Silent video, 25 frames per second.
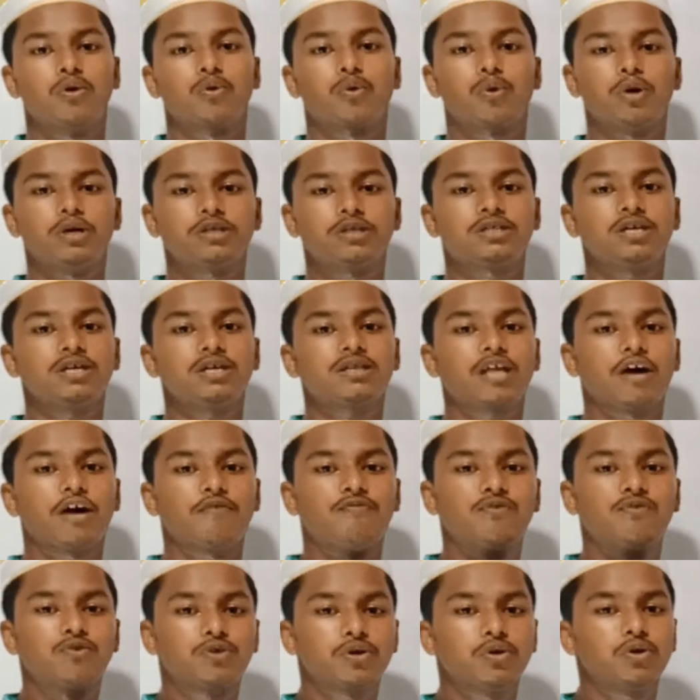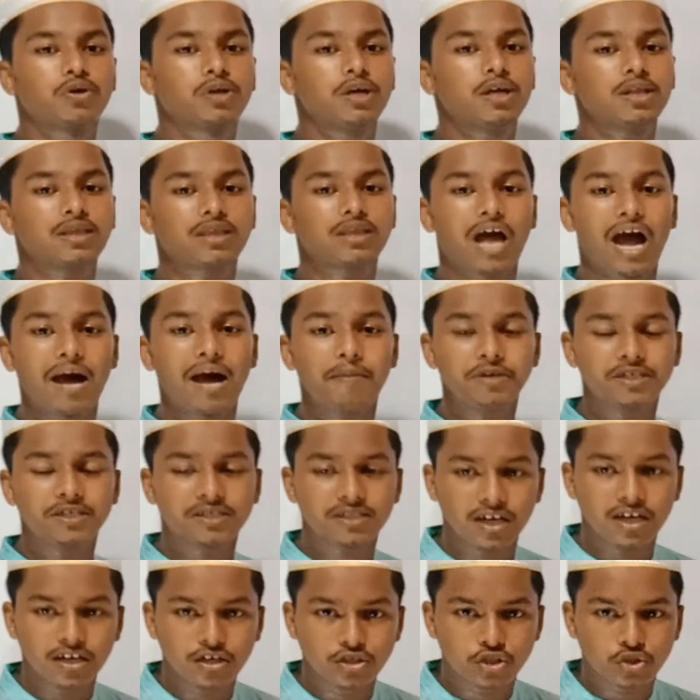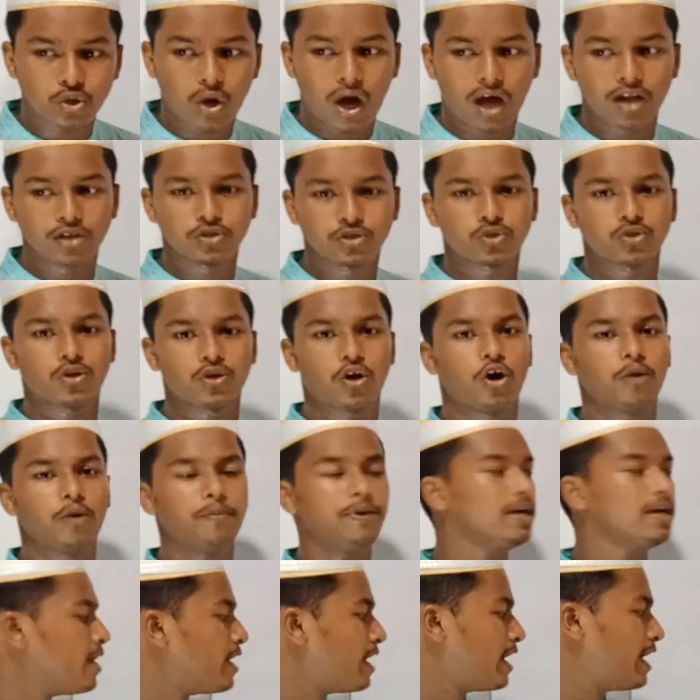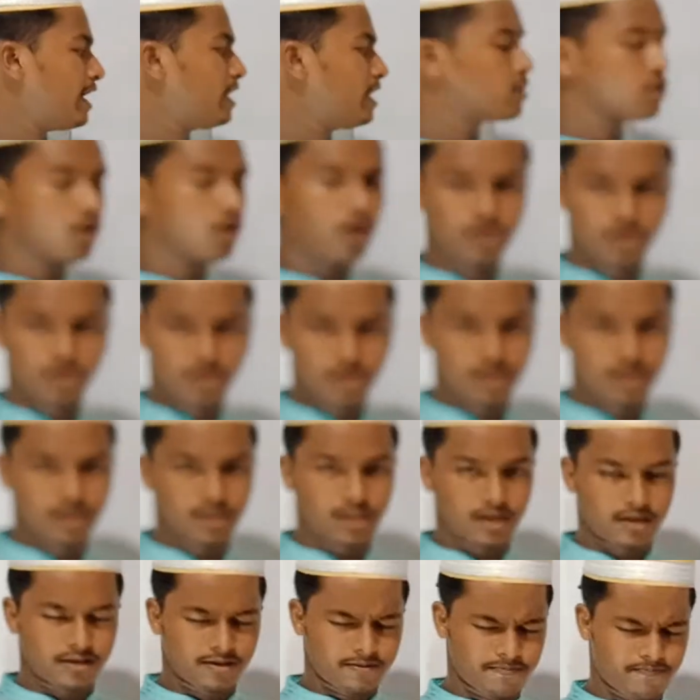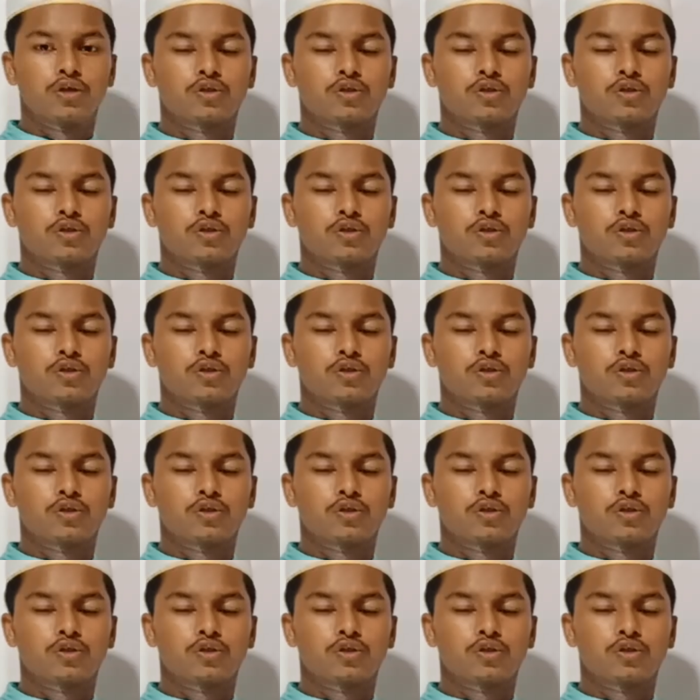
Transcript: রয়েছে তা ফুটে ওঠে তা বিস্তারিত আলোচনা হবে এই খণ্ডটিতে